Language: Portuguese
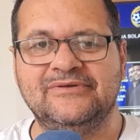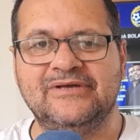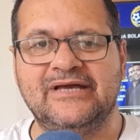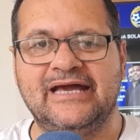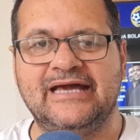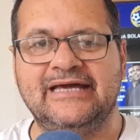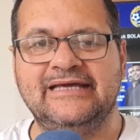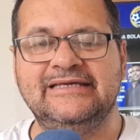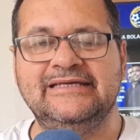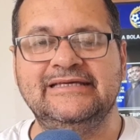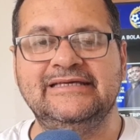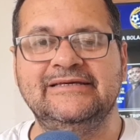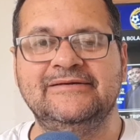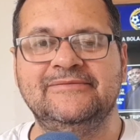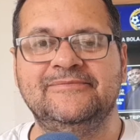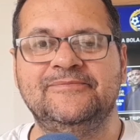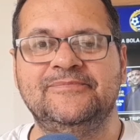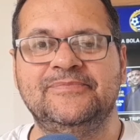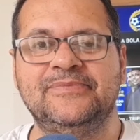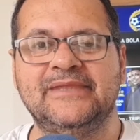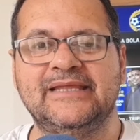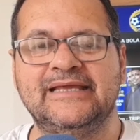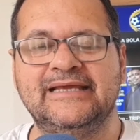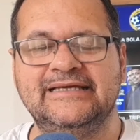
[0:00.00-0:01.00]
Aí
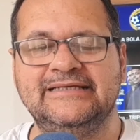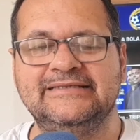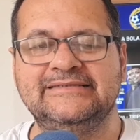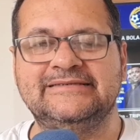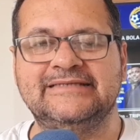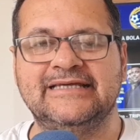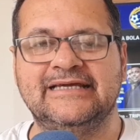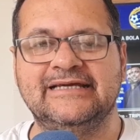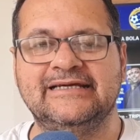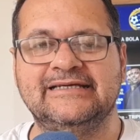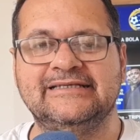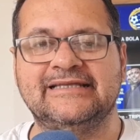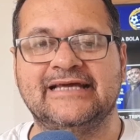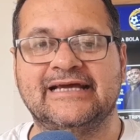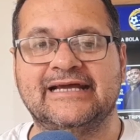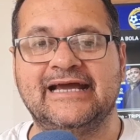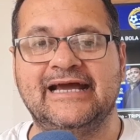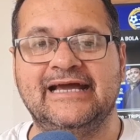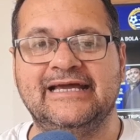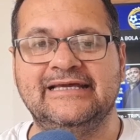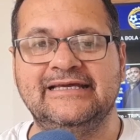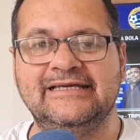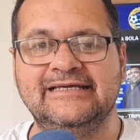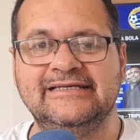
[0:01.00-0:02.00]
encerrando a
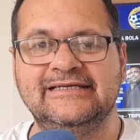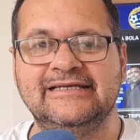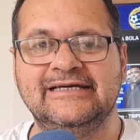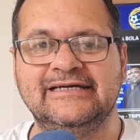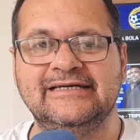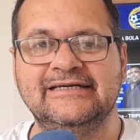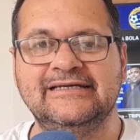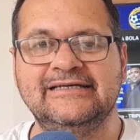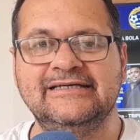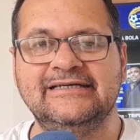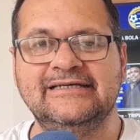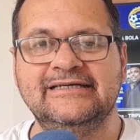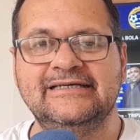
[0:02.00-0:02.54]
carreira